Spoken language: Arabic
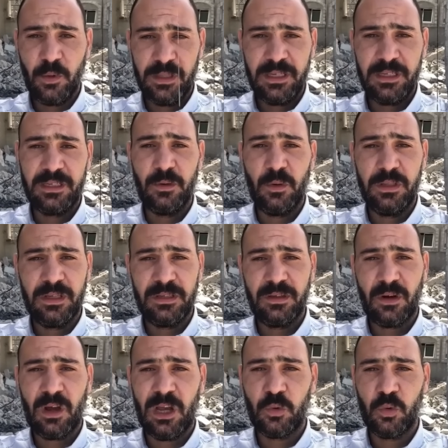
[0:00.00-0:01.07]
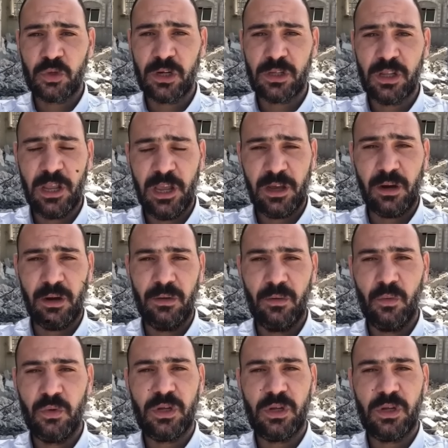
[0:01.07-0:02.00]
والدتي والدتي راحت وزاره الهجره